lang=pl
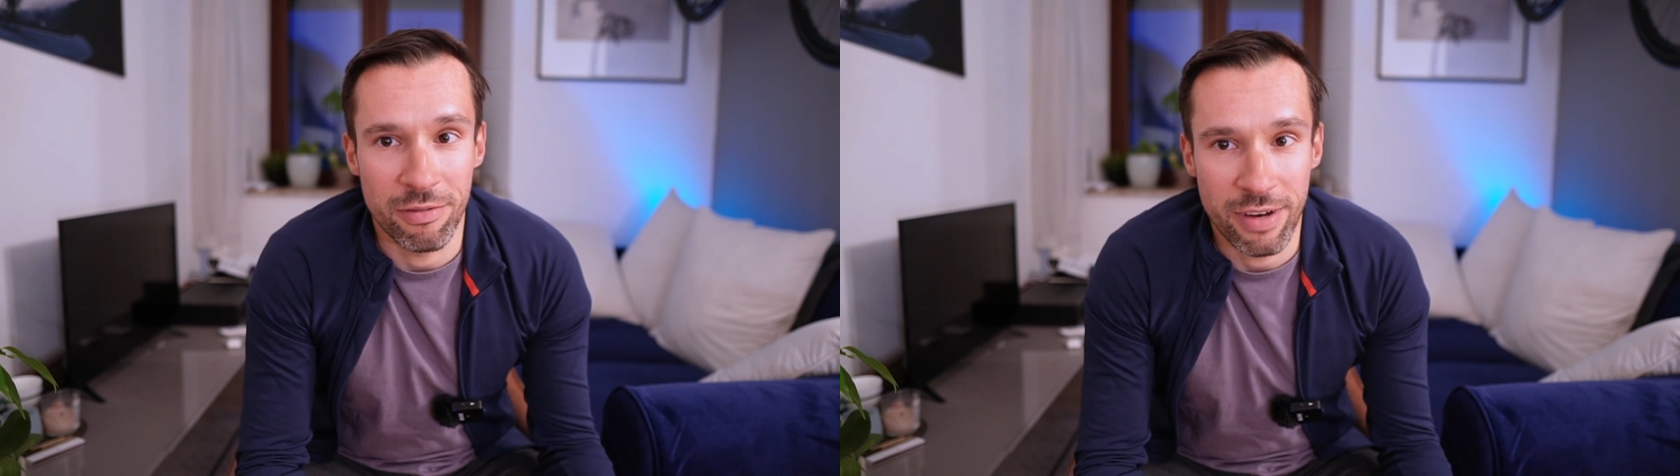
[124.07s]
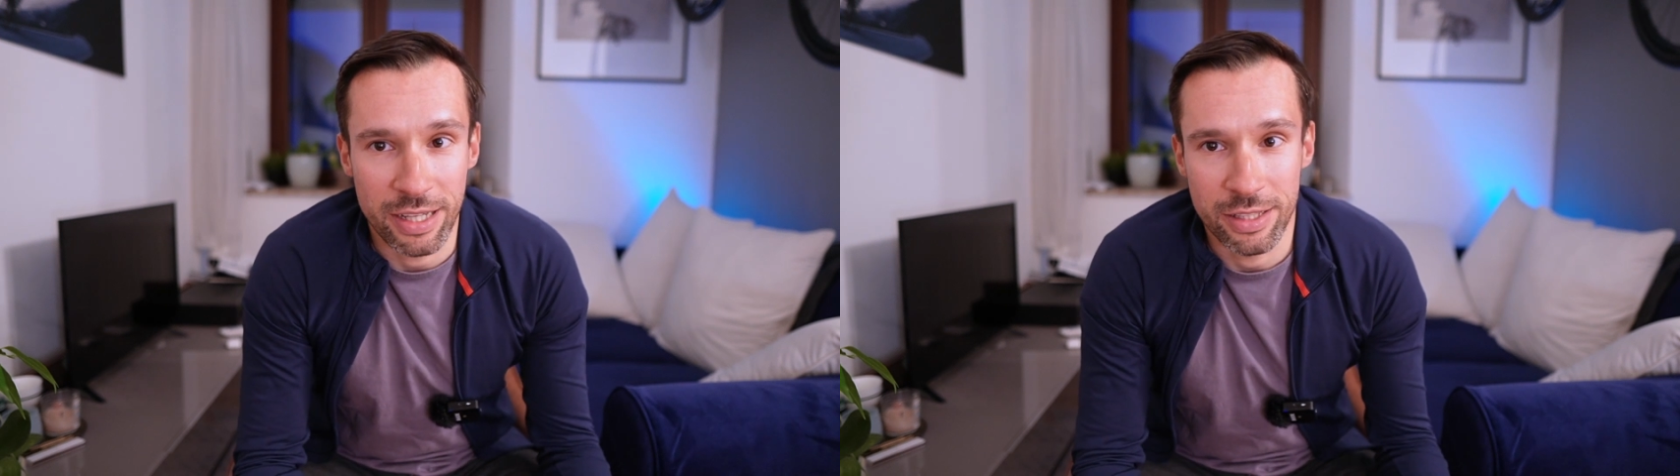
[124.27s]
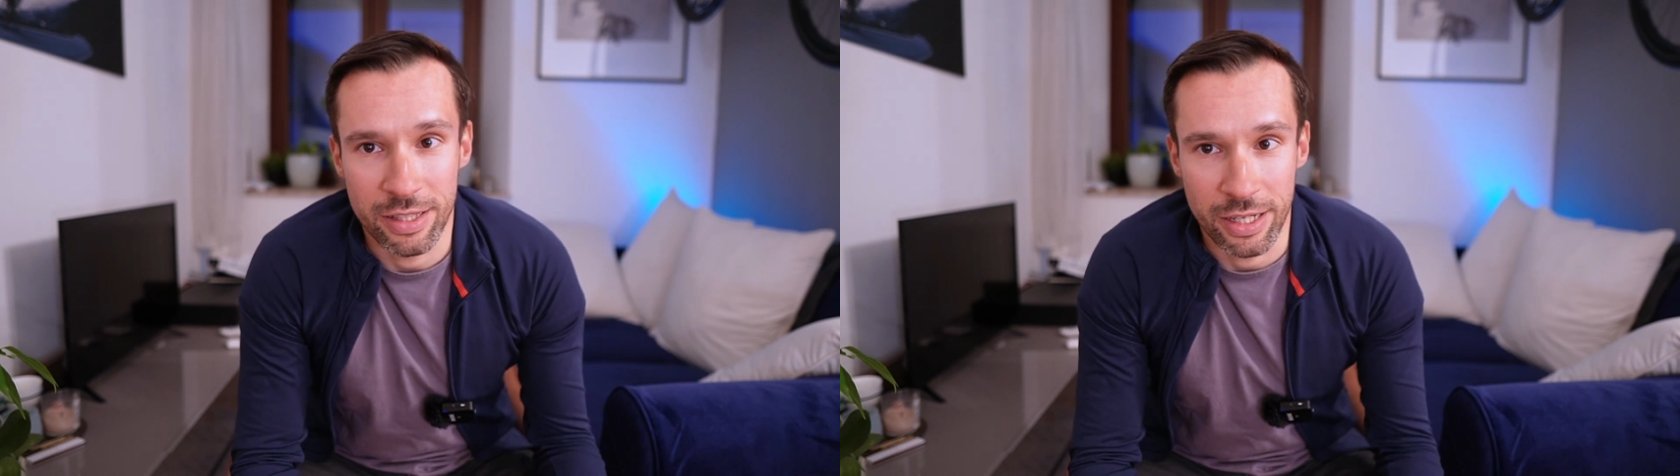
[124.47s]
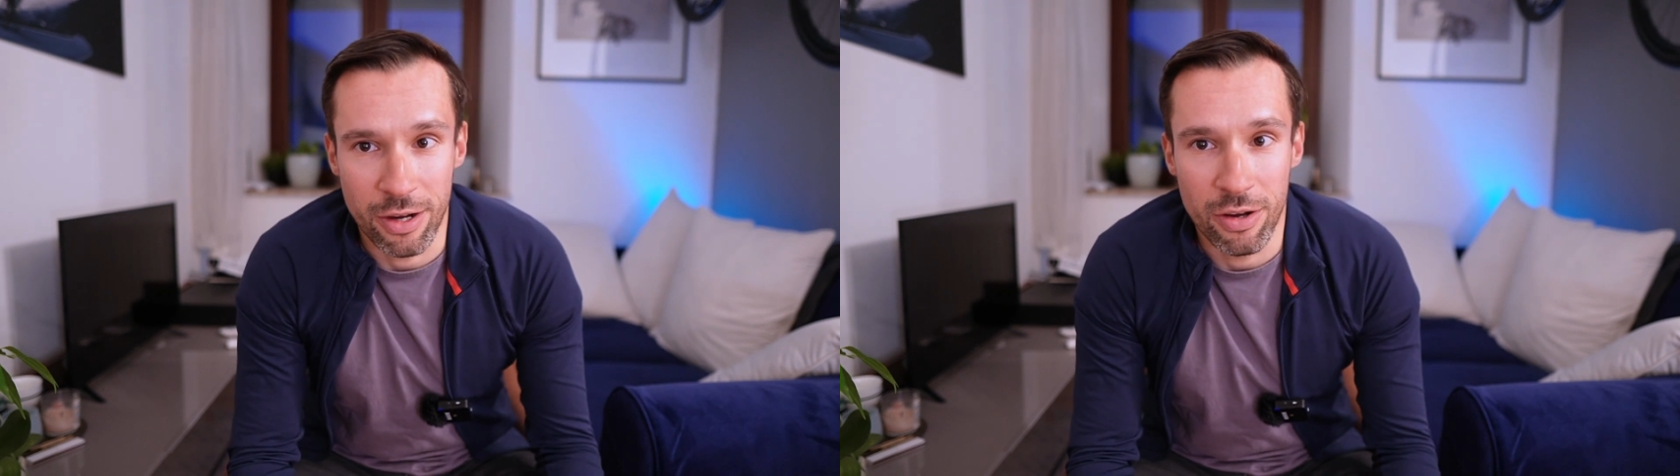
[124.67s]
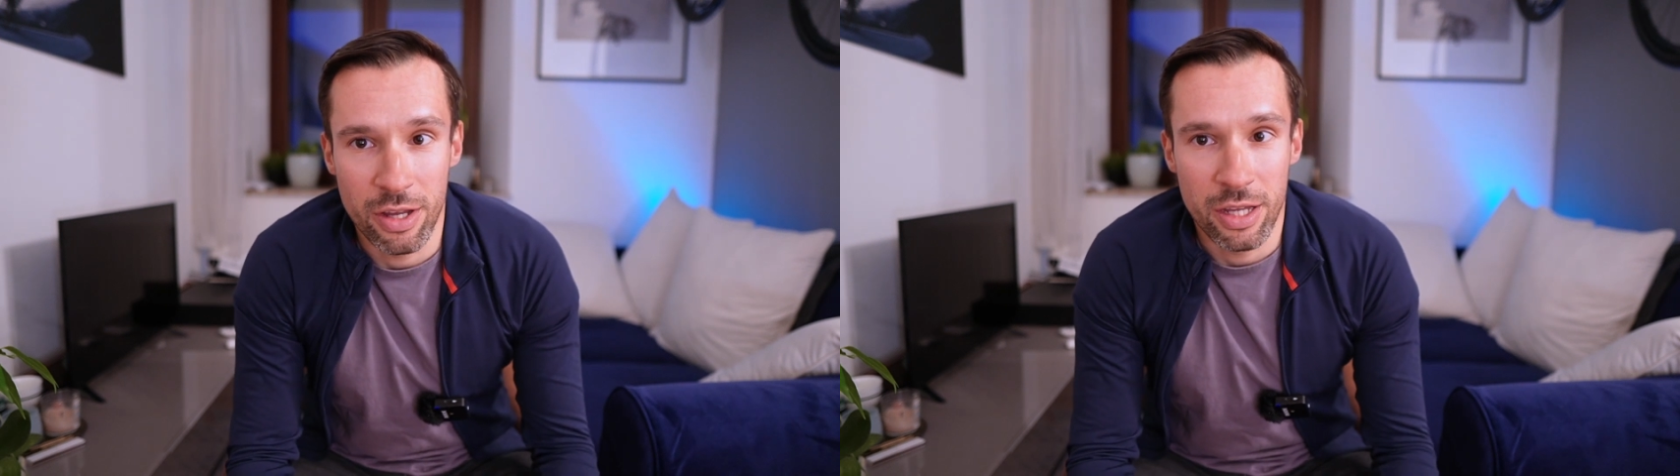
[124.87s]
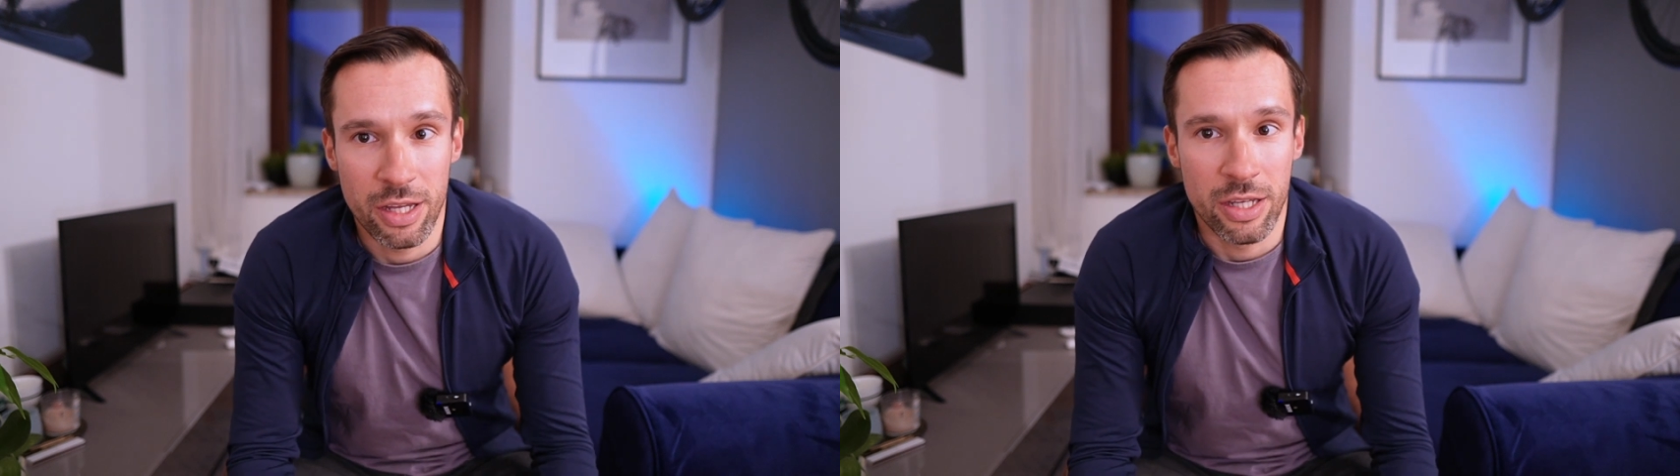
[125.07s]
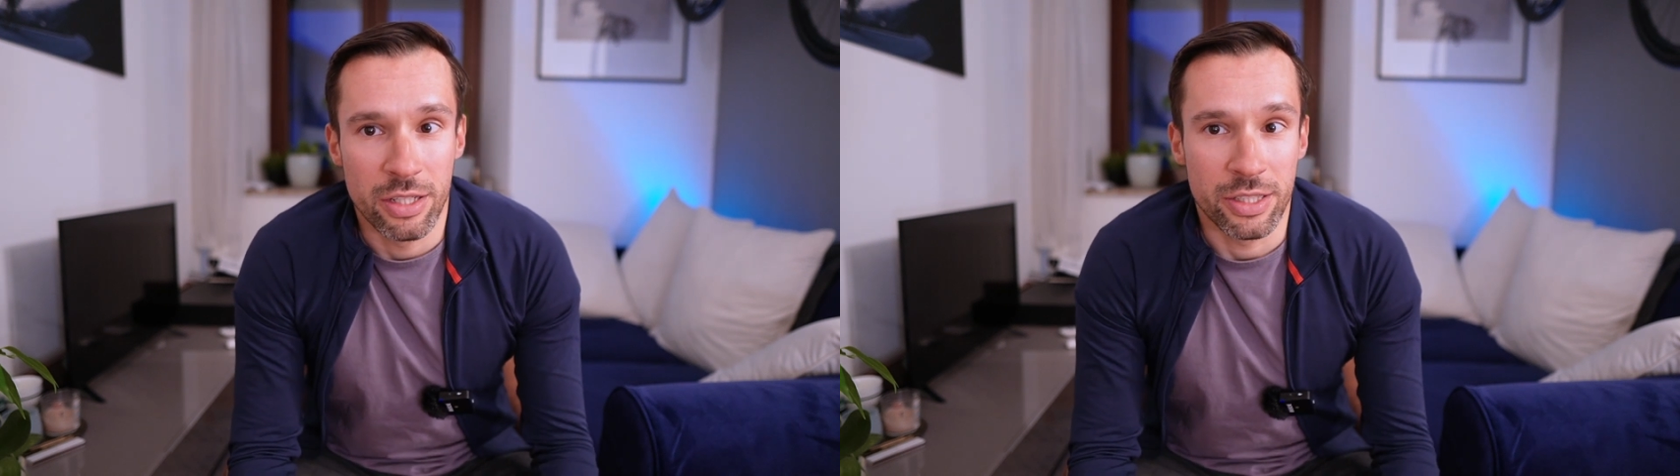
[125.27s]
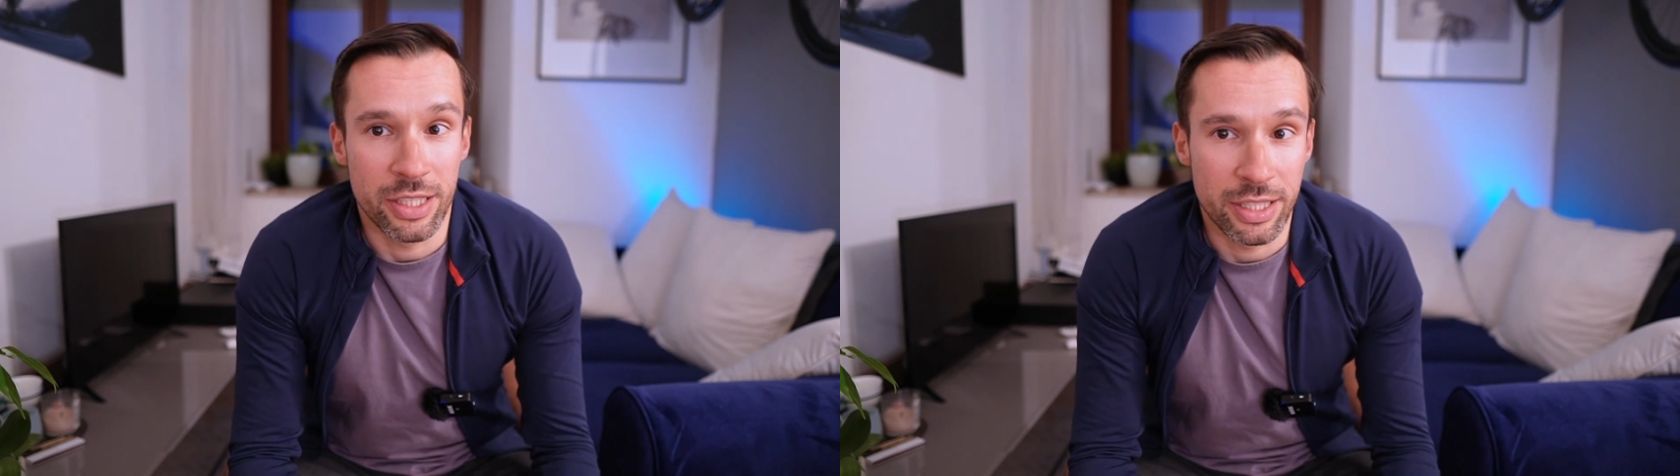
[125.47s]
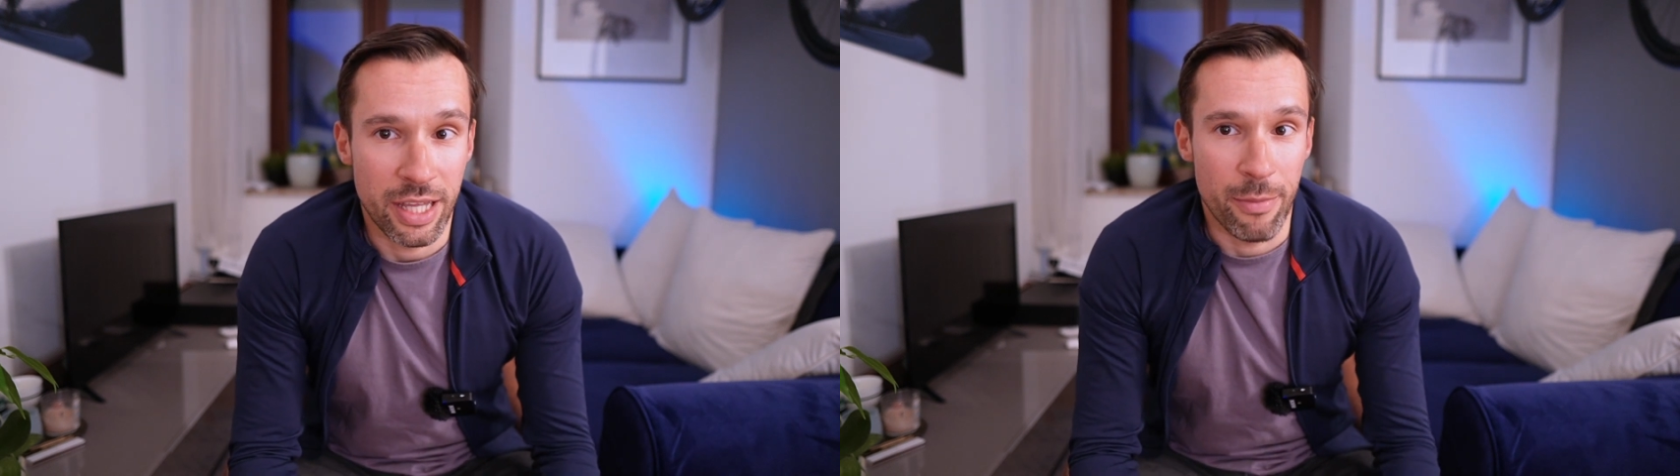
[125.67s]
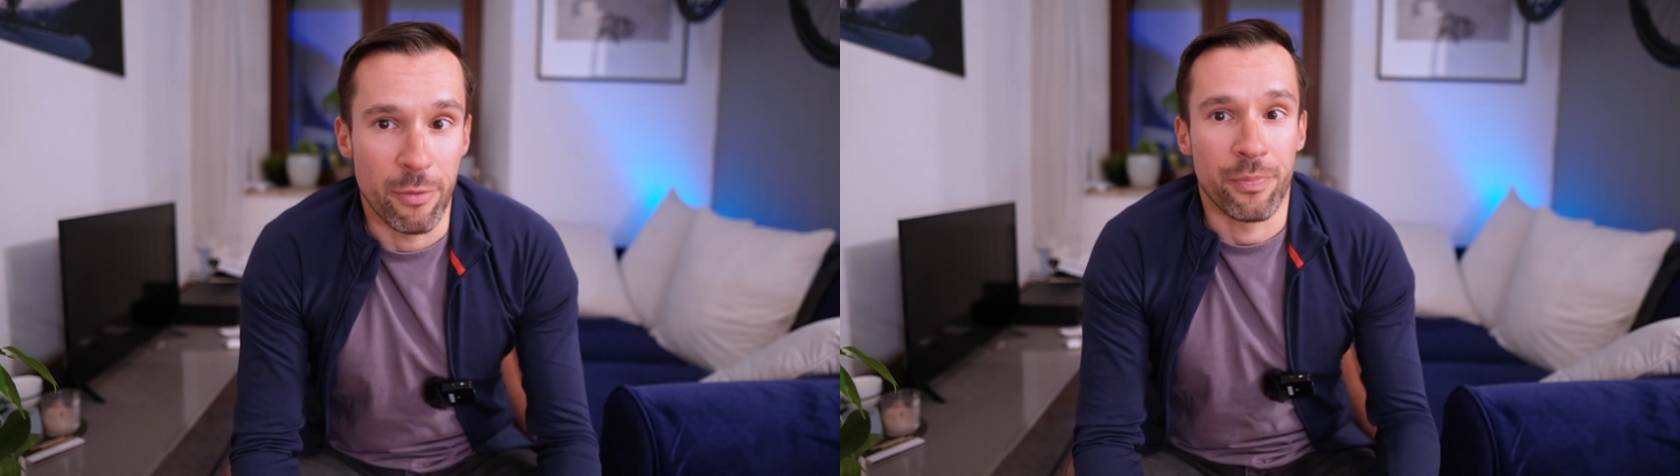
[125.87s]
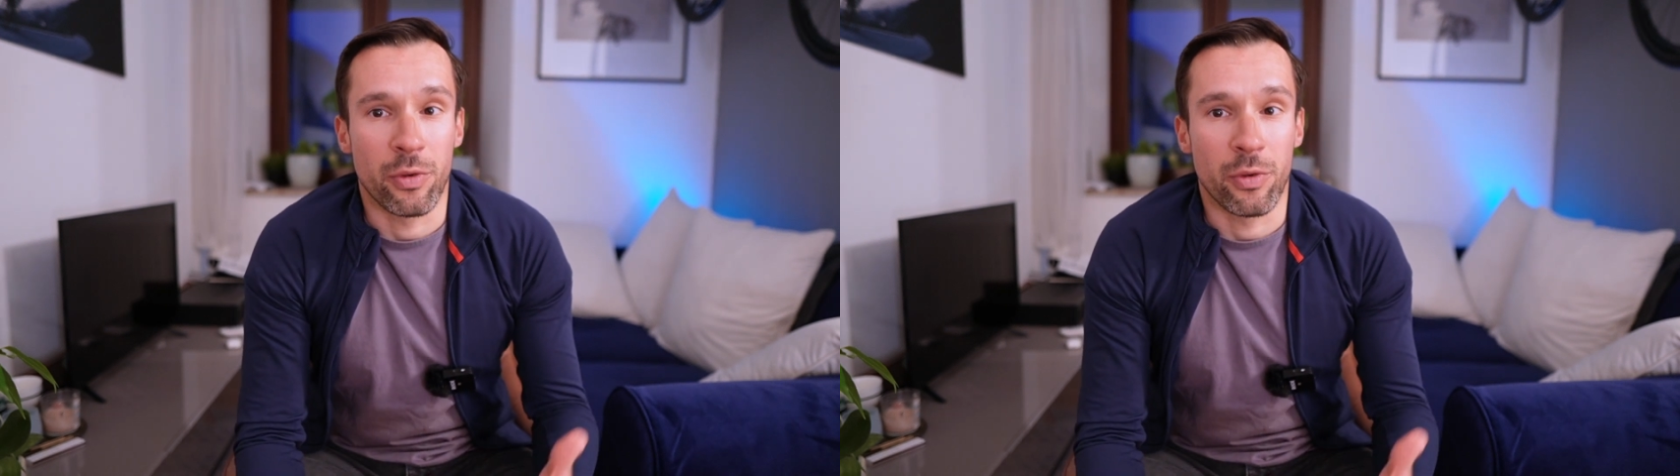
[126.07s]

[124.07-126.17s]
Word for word: wad tego systemu.